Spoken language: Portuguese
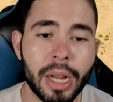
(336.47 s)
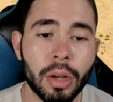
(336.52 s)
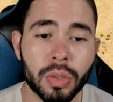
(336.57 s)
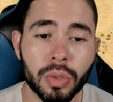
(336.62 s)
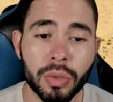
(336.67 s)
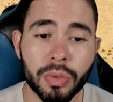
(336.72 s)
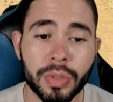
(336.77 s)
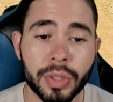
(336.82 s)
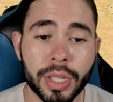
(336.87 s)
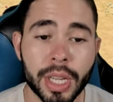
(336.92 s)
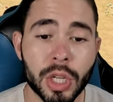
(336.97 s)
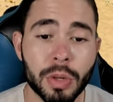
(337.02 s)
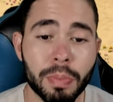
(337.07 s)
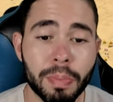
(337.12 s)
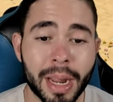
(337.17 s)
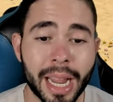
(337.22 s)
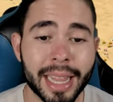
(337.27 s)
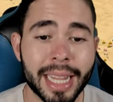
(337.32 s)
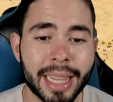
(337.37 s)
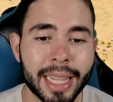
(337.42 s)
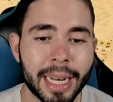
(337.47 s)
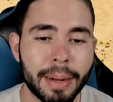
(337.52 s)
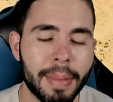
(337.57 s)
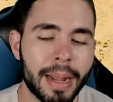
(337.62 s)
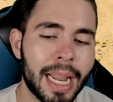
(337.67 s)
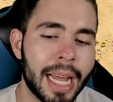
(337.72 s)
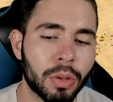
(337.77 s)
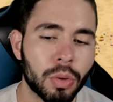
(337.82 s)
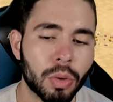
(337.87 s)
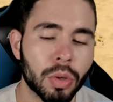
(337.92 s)
já é o suficiente para dar
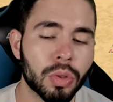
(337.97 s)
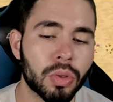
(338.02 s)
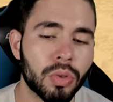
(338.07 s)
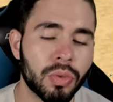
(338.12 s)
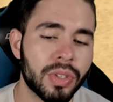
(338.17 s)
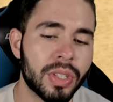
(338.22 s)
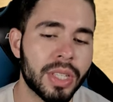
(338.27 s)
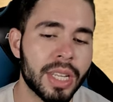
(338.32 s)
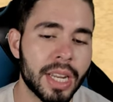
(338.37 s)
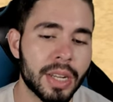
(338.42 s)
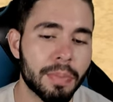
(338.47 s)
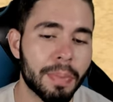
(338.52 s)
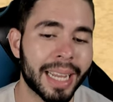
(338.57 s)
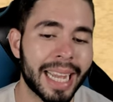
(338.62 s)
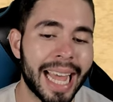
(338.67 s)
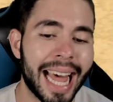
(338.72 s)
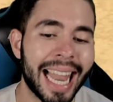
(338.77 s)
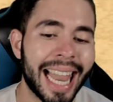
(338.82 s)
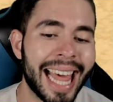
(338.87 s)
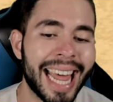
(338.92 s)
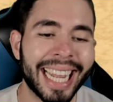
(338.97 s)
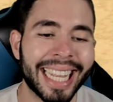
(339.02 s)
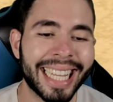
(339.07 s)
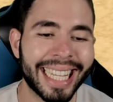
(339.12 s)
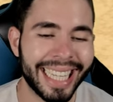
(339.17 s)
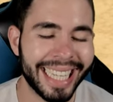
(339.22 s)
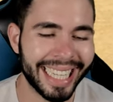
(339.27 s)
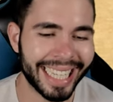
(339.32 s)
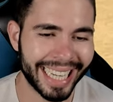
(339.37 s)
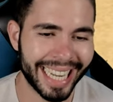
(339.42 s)
trabalhador o suficiente para galera
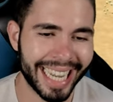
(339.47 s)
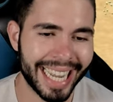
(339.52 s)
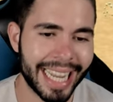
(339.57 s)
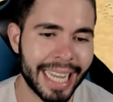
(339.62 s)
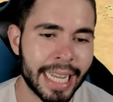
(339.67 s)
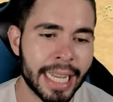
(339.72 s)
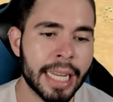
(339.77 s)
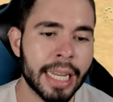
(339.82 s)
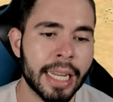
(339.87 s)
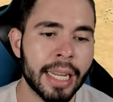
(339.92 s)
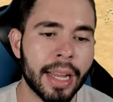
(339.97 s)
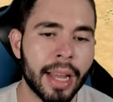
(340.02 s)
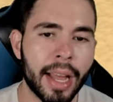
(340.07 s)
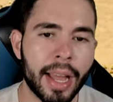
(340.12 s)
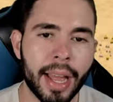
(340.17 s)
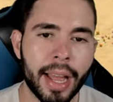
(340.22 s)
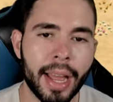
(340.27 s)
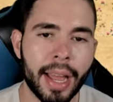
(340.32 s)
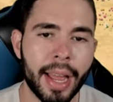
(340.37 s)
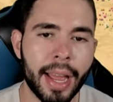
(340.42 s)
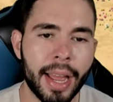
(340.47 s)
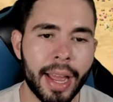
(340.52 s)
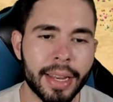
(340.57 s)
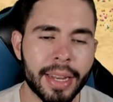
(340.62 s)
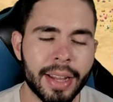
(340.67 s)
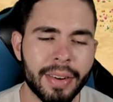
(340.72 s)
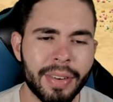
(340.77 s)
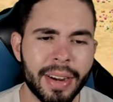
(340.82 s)
aqui, né? É,